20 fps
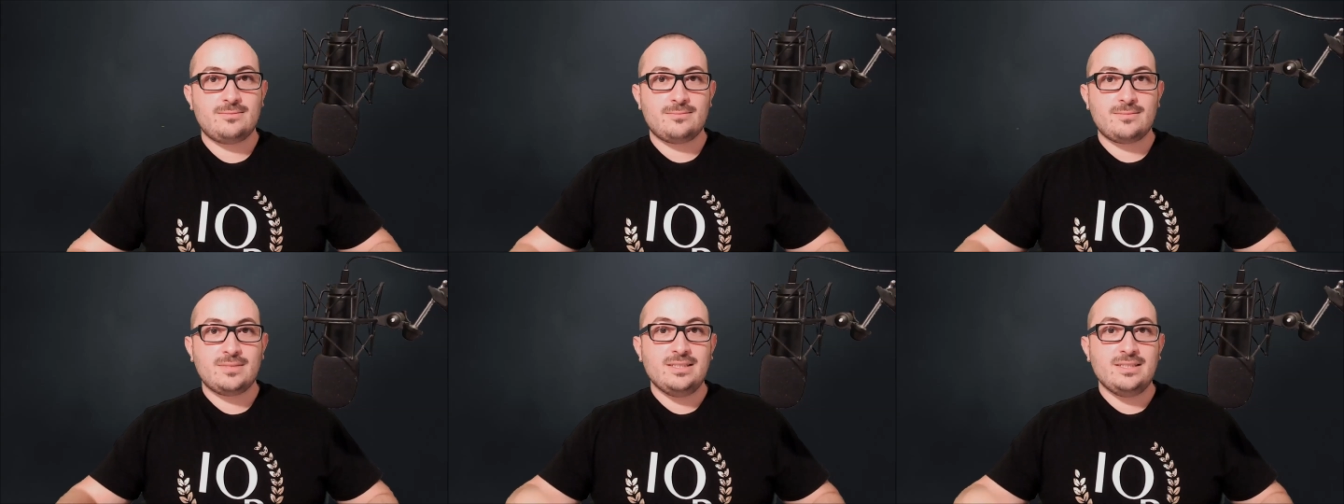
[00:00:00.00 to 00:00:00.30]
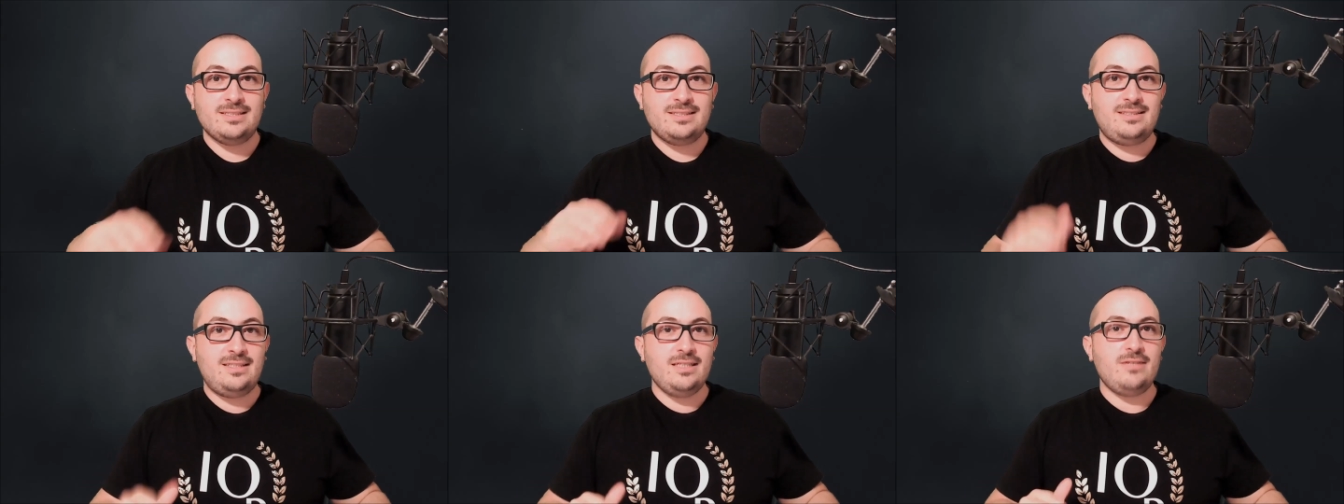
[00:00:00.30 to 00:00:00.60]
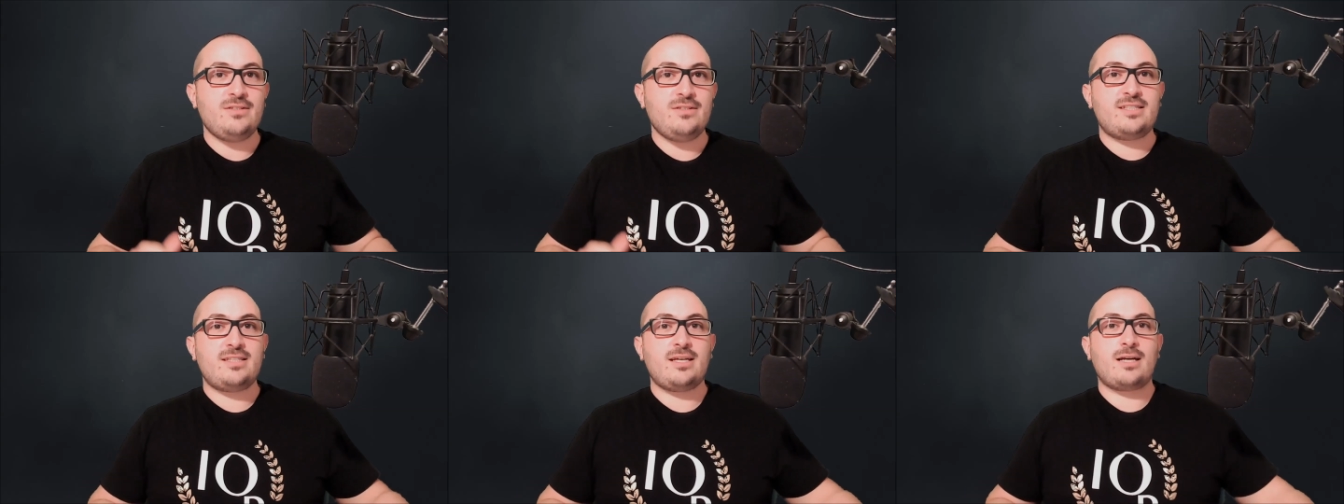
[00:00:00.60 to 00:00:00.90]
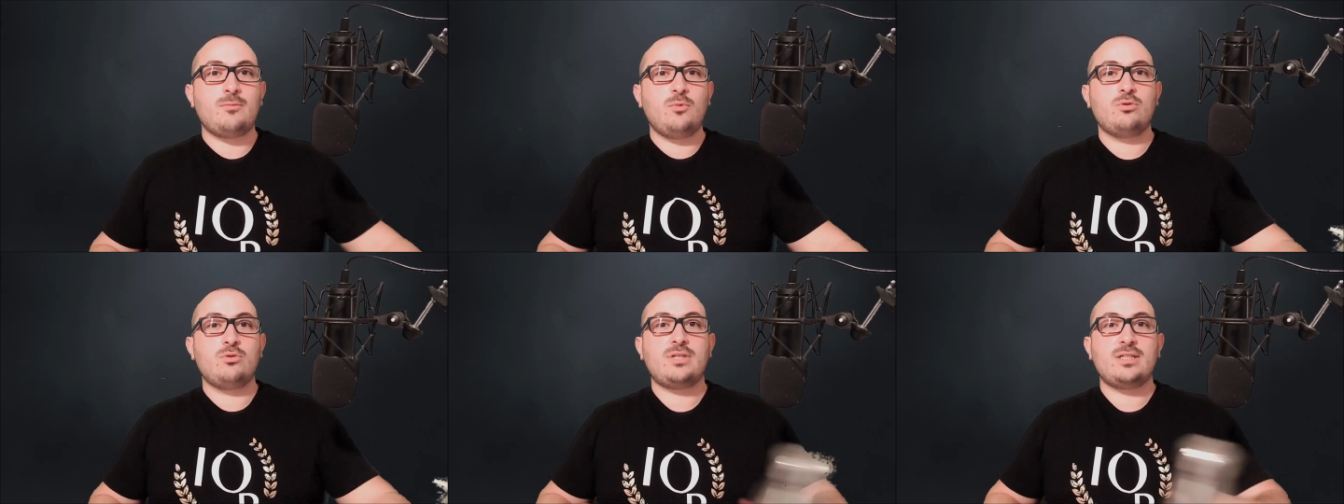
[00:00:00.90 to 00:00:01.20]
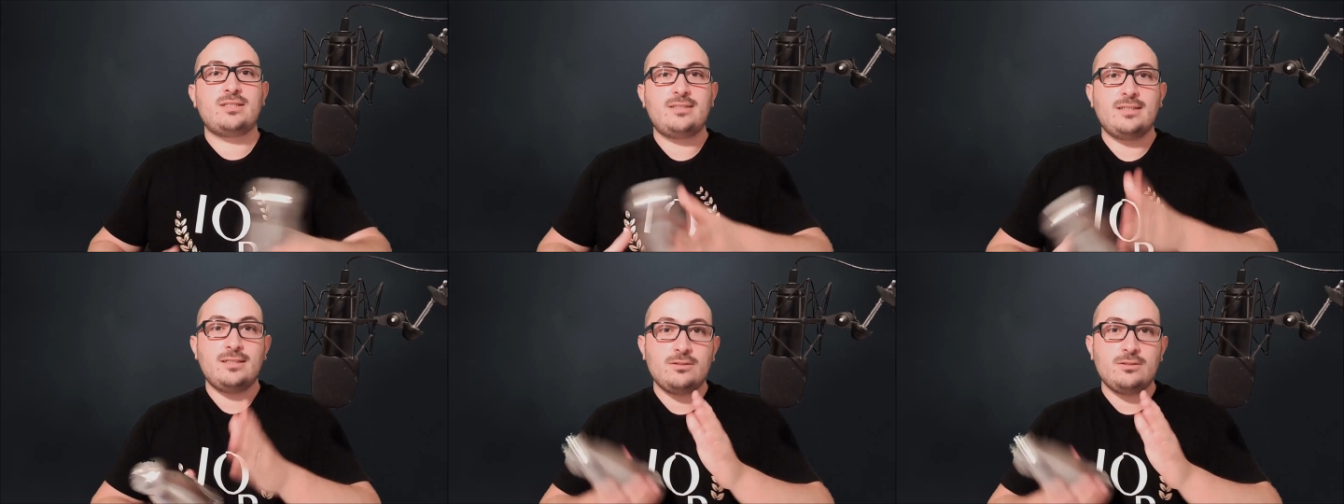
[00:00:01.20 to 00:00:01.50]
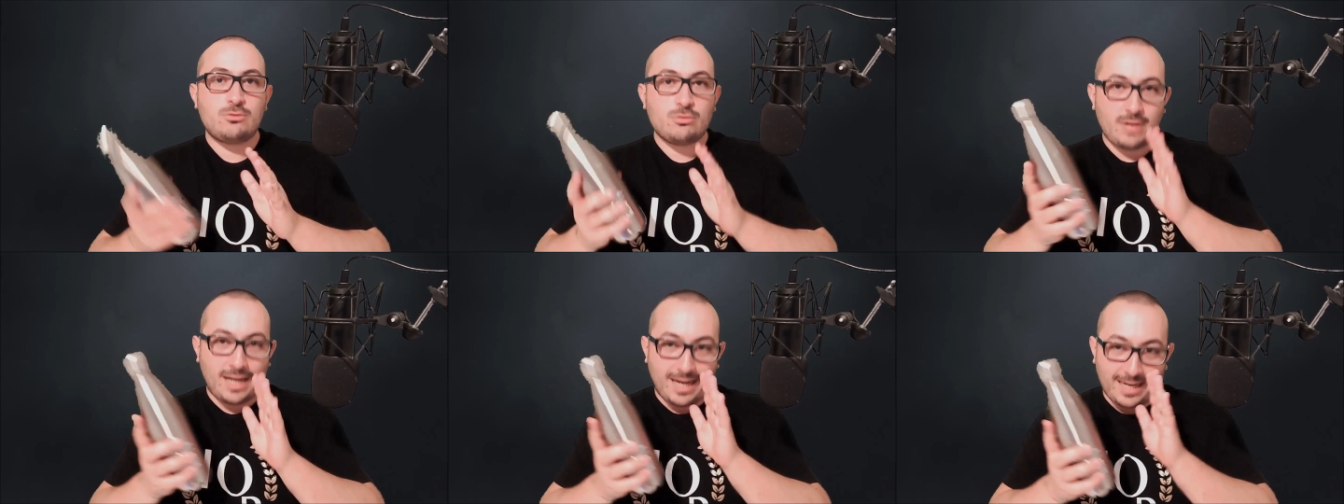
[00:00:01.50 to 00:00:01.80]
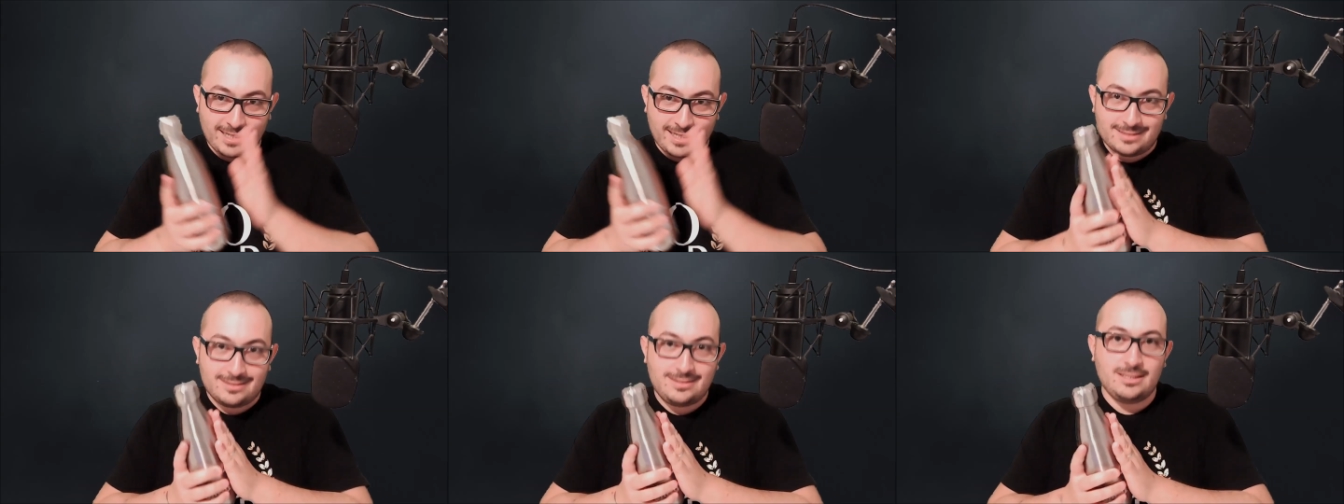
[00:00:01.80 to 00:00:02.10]
devi stare molto attento a
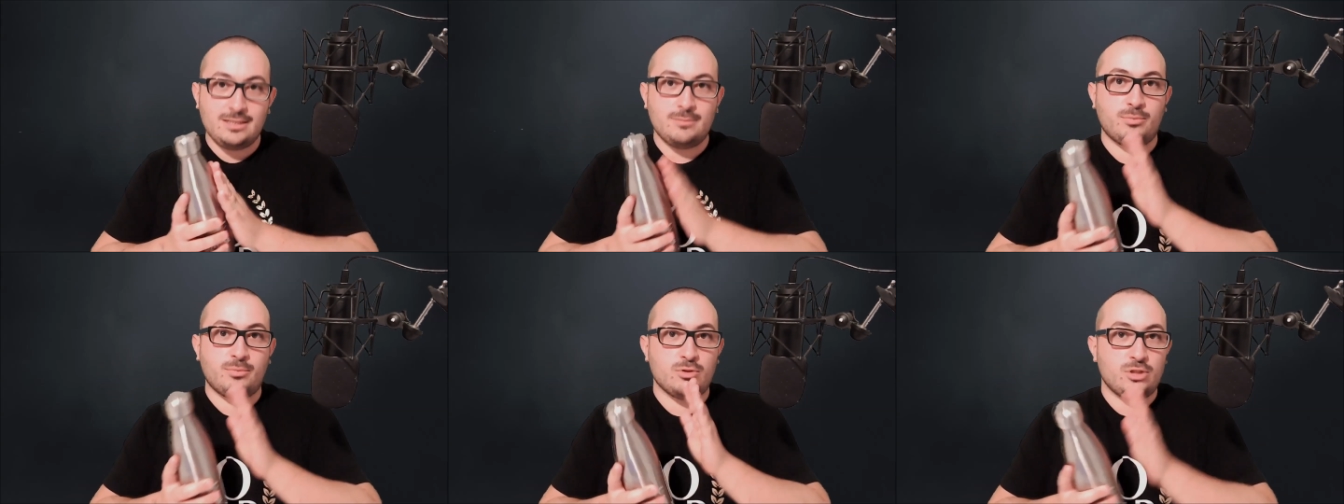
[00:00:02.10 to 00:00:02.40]
che tipo di